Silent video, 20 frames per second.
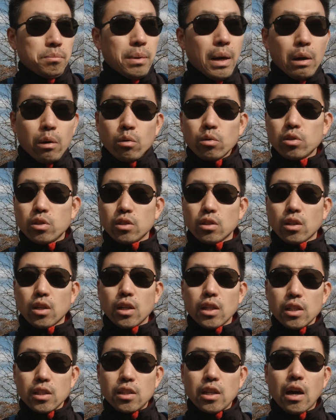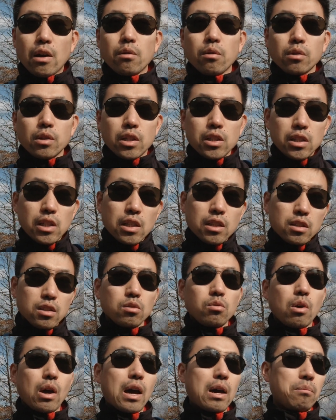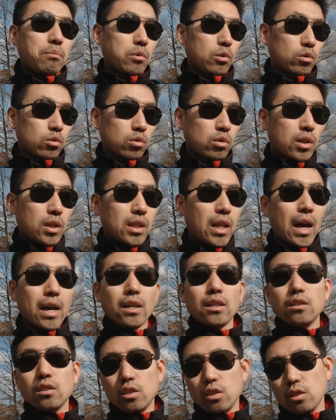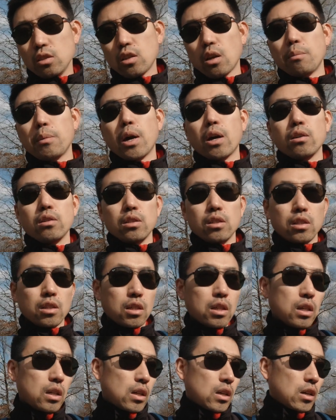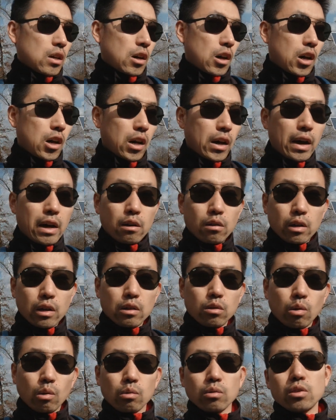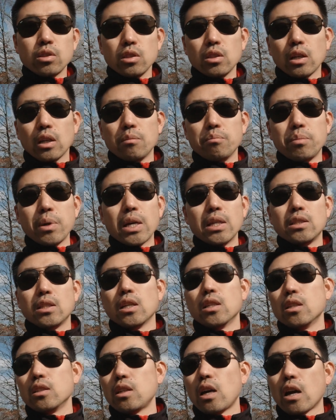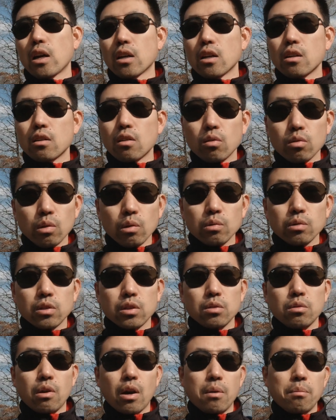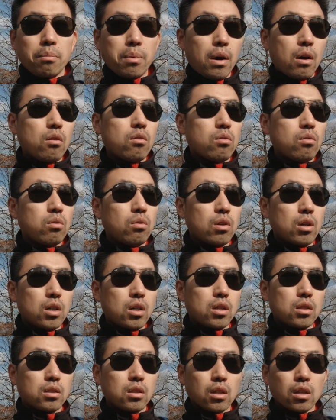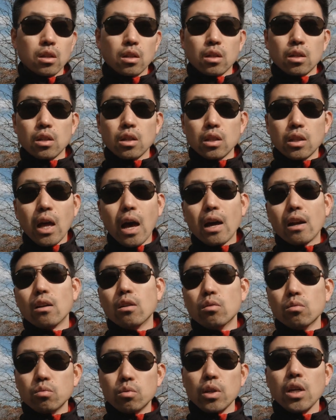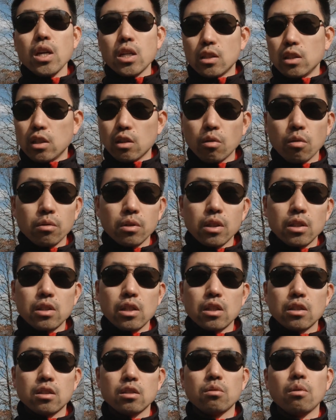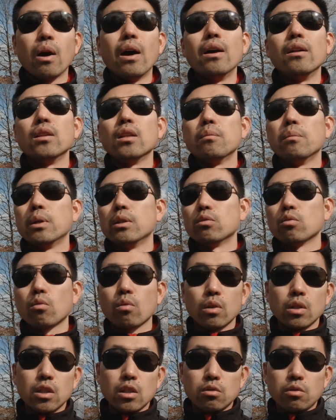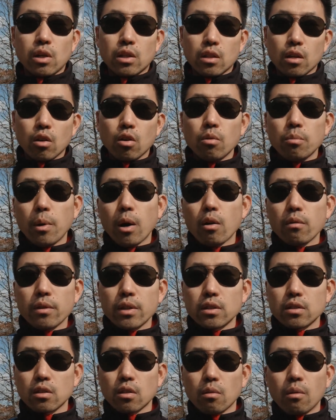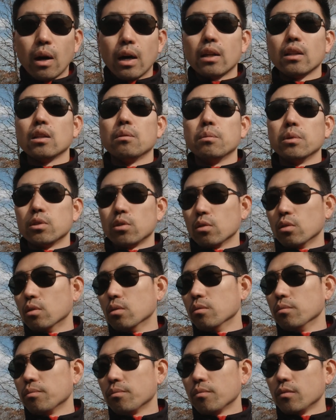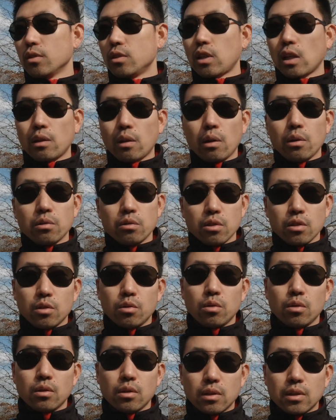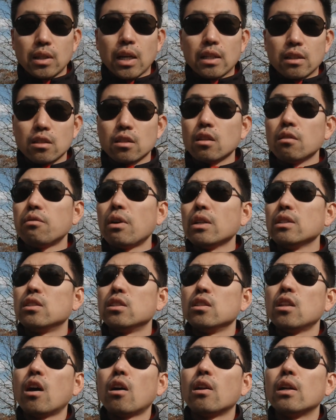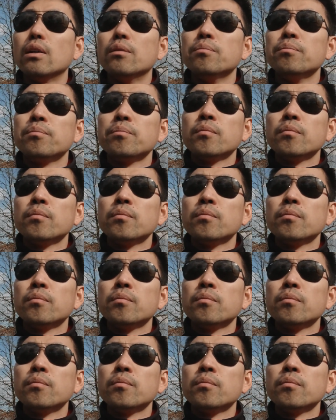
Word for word: 办公室可以享用的一些资源，比如说打印机、扫描仪，呃，还有跟同事很便捷的这样一个沟通资源，包括整个大楼物业提供的一些资源。那么，如果你选择 homeoffice 的话，那么就相当于是暂时的放弃掉了。